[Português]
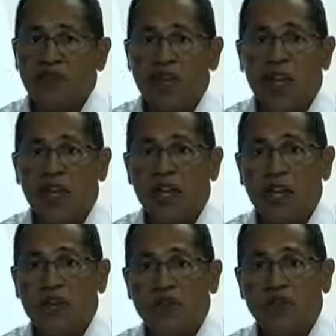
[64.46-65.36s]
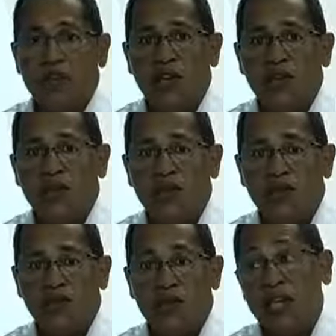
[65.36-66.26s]
já a Igreja do Senhor
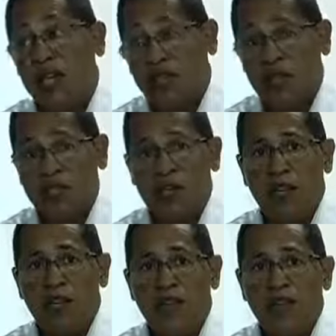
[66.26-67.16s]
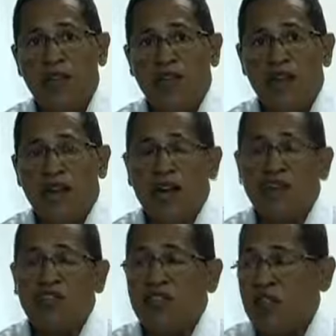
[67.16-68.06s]
Jesus, na Igreja Presbiteriana, há
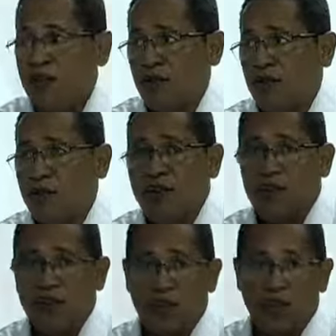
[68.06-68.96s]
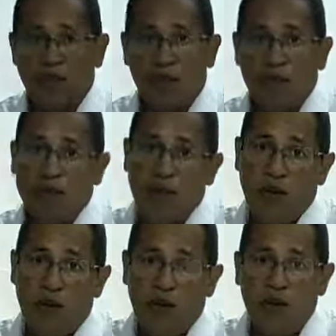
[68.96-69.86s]
20 anos como pastor. Como
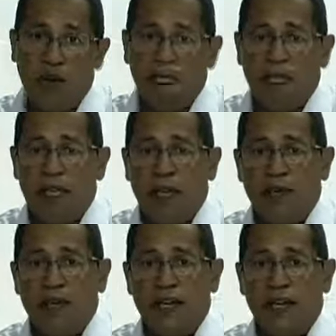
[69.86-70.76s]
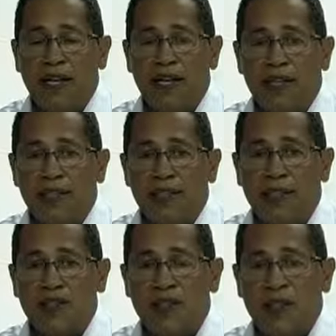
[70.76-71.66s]
psicólogo, é uma
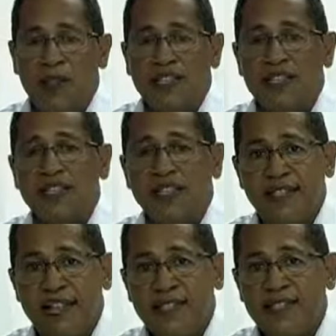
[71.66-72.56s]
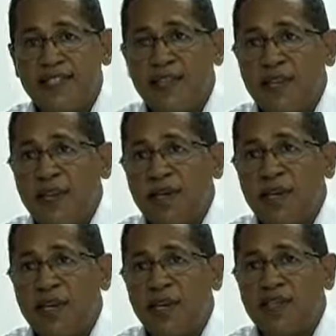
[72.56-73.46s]
trajetória mais recente,
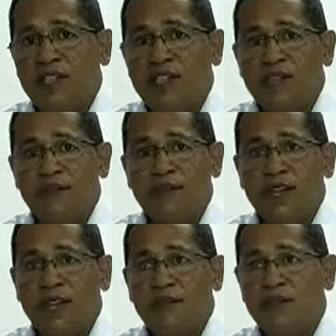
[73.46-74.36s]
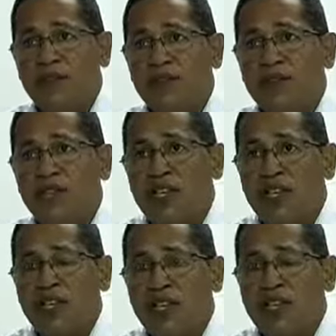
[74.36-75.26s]
porque nós entendemos que a
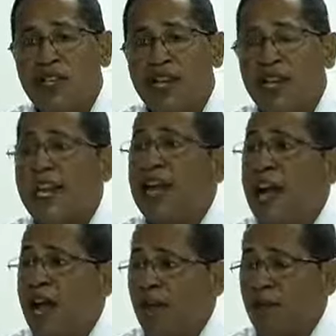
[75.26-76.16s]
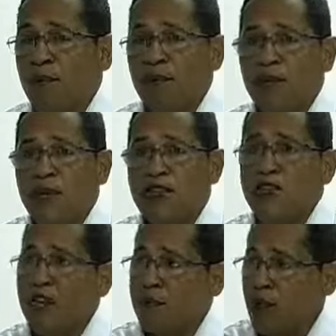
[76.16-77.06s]
psicologia iria agregar um pouco, porque a
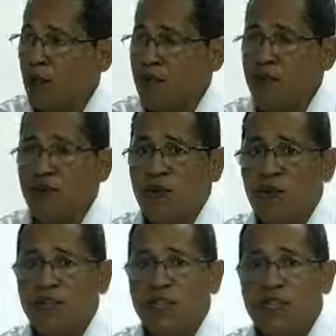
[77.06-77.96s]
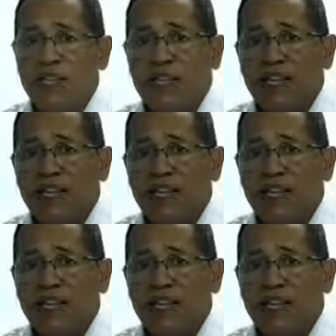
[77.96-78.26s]
gente trabalha com pessoas